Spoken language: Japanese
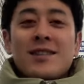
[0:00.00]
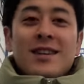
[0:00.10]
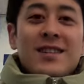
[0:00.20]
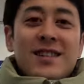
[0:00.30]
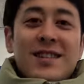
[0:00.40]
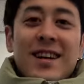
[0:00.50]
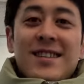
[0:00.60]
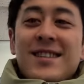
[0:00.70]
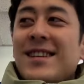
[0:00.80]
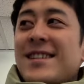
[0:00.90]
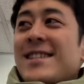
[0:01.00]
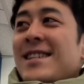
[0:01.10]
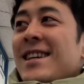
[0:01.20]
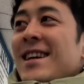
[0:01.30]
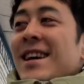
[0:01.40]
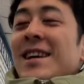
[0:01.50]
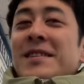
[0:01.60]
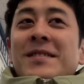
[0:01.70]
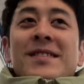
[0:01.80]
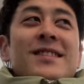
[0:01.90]
ずかしい恥ずかしいう
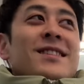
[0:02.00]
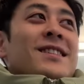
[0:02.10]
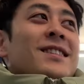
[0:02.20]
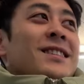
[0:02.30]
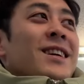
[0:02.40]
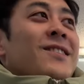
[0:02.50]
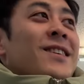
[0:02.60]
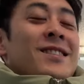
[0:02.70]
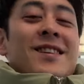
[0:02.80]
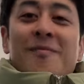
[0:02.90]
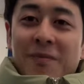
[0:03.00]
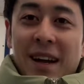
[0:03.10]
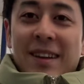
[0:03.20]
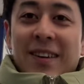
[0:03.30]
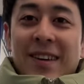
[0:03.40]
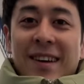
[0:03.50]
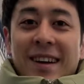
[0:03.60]
ん楽や失敗と。